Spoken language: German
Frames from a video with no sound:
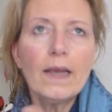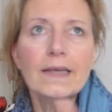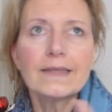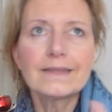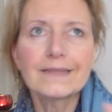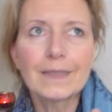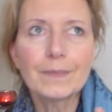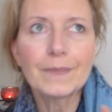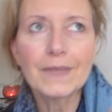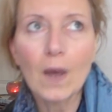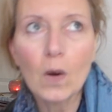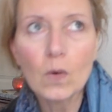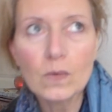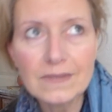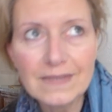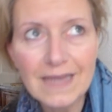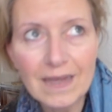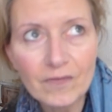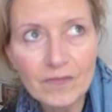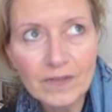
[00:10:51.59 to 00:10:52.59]
Es gibt ja auch
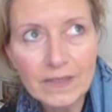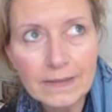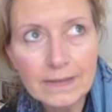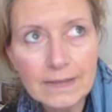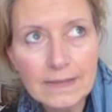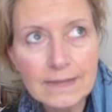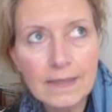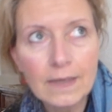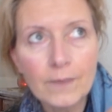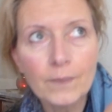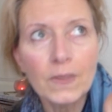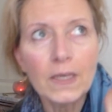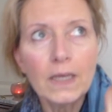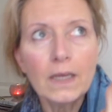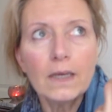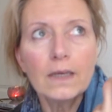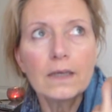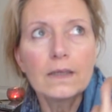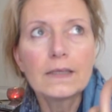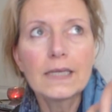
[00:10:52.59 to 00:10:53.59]
sehr viele dieser
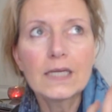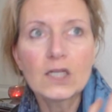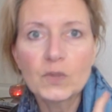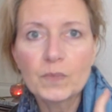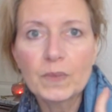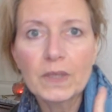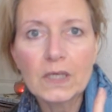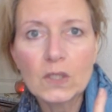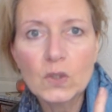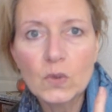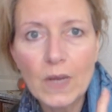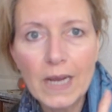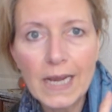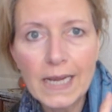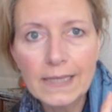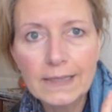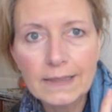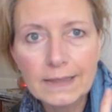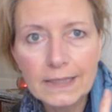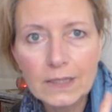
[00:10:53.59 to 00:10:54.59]
der
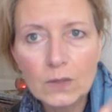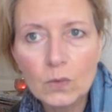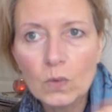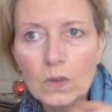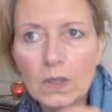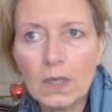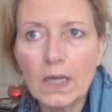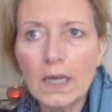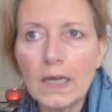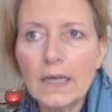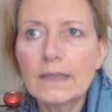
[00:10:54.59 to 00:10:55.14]
spirituellen Richtung,